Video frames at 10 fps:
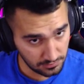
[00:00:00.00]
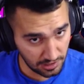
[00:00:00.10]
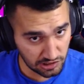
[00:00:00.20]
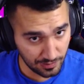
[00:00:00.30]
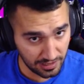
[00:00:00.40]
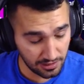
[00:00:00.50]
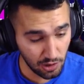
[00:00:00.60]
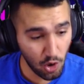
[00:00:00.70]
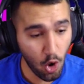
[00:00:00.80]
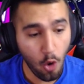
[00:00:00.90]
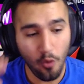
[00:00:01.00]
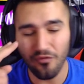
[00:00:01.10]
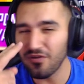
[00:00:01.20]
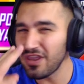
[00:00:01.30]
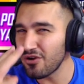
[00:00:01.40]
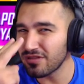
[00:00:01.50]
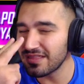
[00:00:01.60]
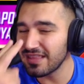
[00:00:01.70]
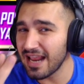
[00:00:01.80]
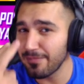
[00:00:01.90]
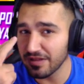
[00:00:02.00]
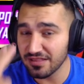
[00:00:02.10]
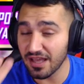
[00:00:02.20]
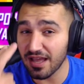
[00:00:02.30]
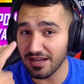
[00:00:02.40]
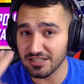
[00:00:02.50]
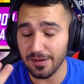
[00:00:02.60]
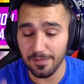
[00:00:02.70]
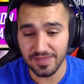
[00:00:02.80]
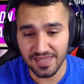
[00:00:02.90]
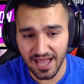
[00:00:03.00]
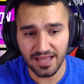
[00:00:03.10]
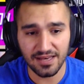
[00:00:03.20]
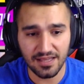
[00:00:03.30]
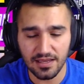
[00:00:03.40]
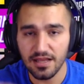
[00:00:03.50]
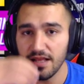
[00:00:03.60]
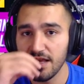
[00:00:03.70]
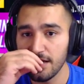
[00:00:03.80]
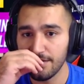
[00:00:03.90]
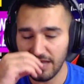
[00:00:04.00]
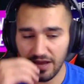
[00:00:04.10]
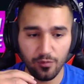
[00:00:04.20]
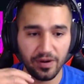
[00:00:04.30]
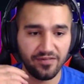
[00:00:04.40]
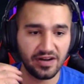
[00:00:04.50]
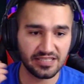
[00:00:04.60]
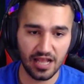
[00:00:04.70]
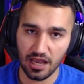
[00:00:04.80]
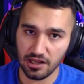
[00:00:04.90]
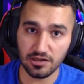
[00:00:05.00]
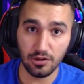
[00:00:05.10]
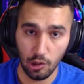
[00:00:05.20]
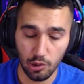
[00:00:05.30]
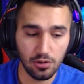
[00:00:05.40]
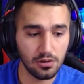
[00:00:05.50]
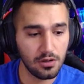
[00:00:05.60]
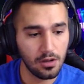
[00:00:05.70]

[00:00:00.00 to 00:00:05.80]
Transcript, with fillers: ركزوا معي وفيه اثنين بالدقه شباب يعني بتعرفوا البارفار سلاح حلو